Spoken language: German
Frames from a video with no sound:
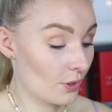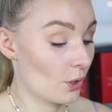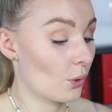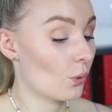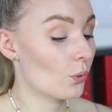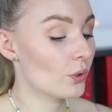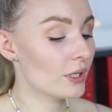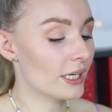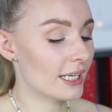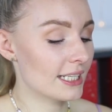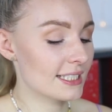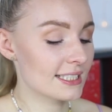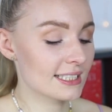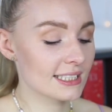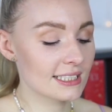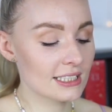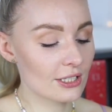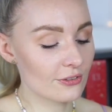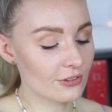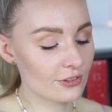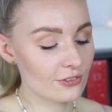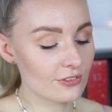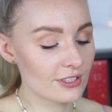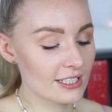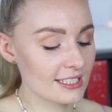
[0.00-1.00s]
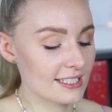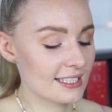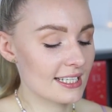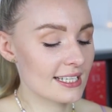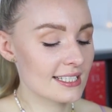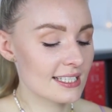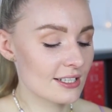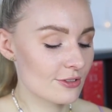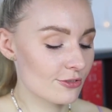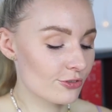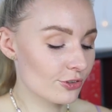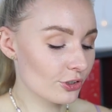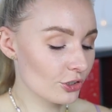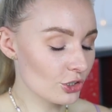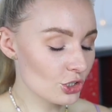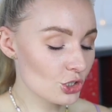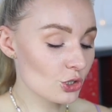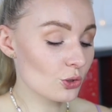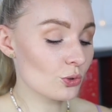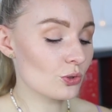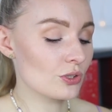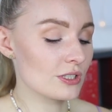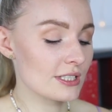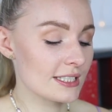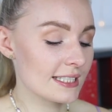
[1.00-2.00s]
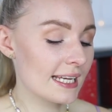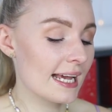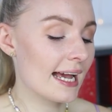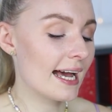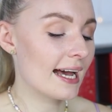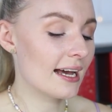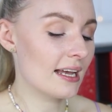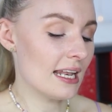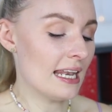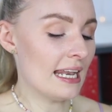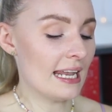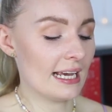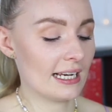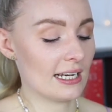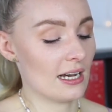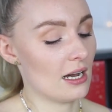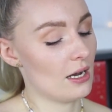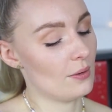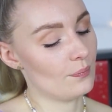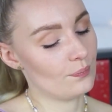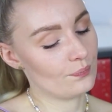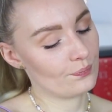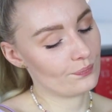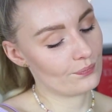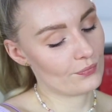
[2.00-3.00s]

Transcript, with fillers: Oh ja, das riecht auf jeden Fall sehr, sehr frisch und sehr lecker.